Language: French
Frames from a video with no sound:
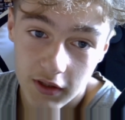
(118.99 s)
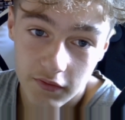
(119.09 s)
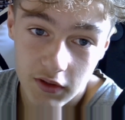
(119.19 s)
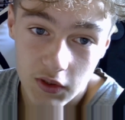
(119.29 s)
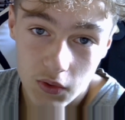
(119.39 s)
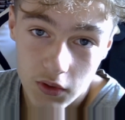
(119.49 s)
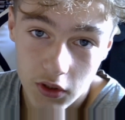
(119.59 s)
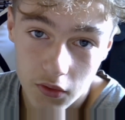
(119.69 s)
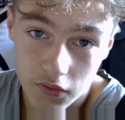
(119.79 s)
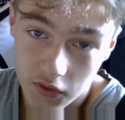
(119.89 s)
la vidéo et
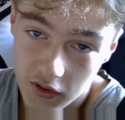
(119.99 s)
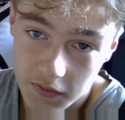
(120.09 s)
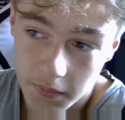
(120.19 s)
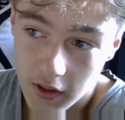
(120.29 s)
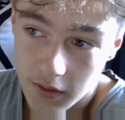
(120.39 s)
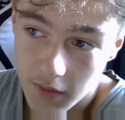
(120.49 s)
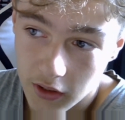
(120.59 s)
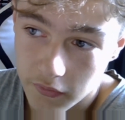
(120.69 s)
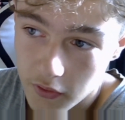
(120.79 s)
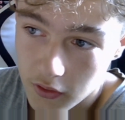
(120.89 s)
que vous en êtes pas à
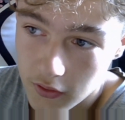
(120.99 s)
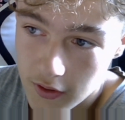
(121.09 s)
Marineford.